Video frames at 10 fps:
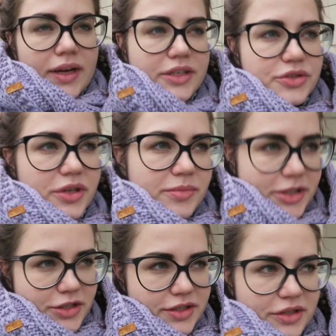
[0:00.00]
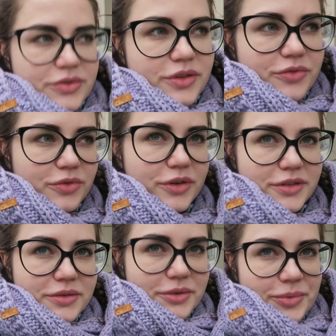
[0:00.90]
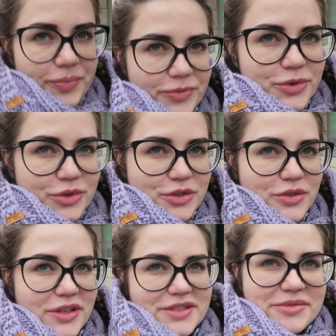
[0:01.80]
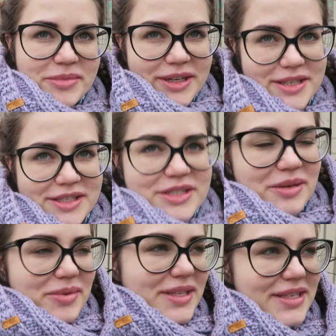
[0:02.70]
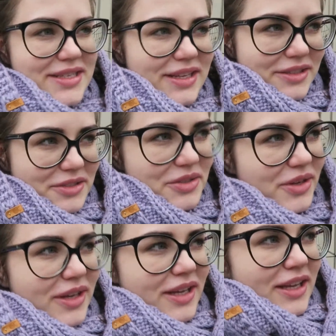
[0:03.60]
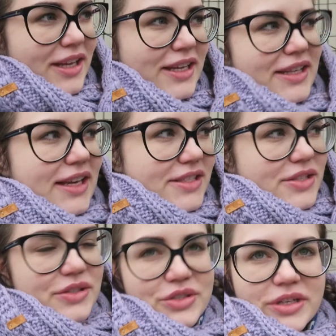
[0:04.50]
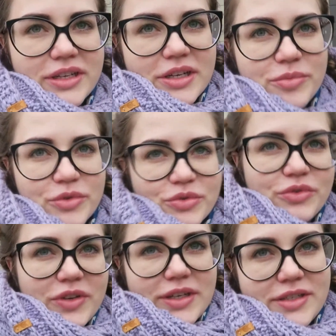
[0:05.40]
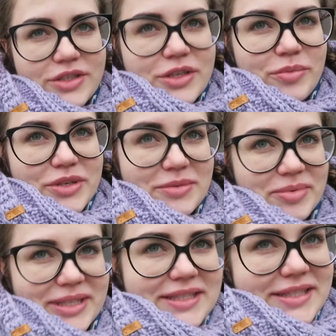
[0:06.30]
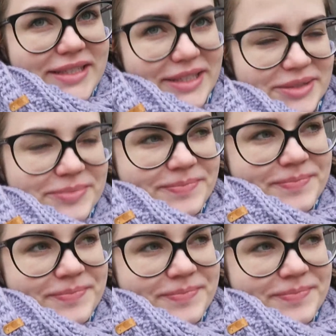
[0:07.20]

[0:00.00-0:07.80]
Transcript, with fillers: А еще я Маше скинула фотку. Ну, то, что я с двумя косичками. Она сказала, что я единственный человек, кому идут две косички после 15 лет.